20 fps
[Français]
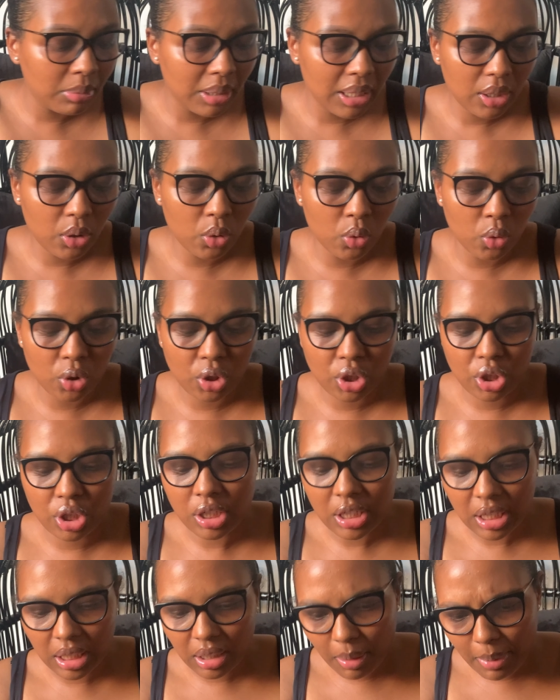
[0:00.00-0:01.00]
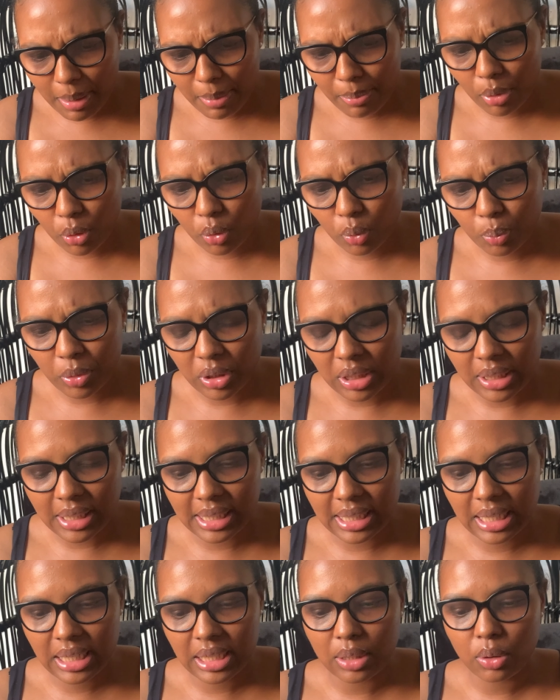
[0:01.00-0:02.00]
mais que j'ai quand même beaucoup
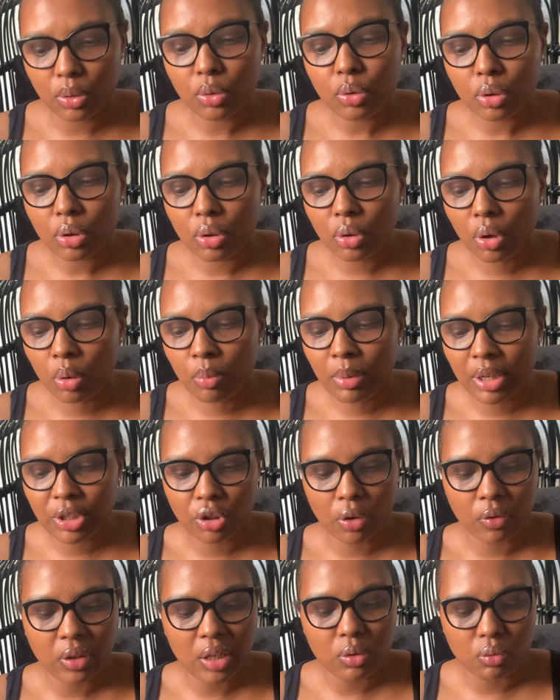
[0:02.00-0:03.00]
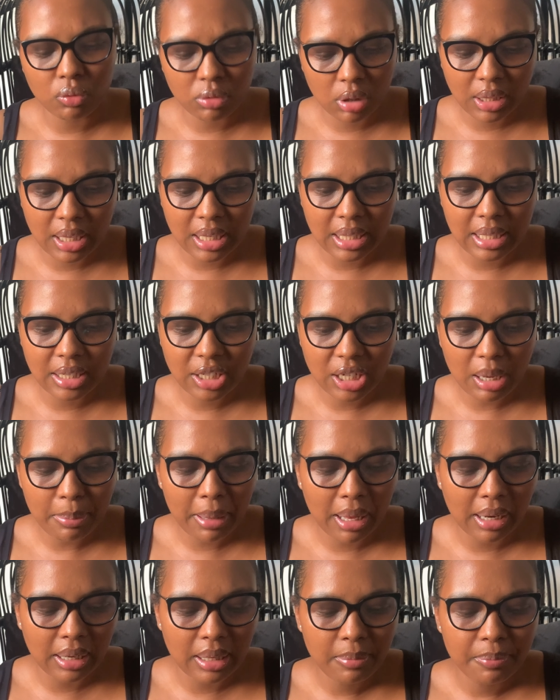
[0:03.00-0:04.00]
utilisé. Je l'ai eu au mois de janvier, je vous en ai déjà
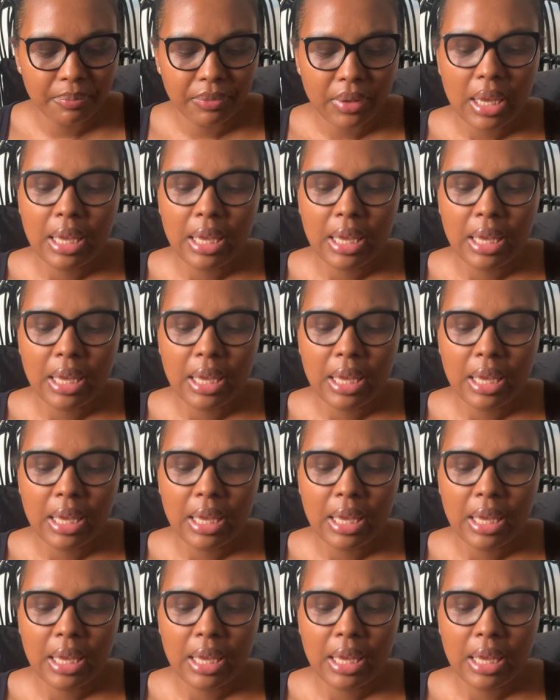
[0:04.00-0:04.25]
parlé.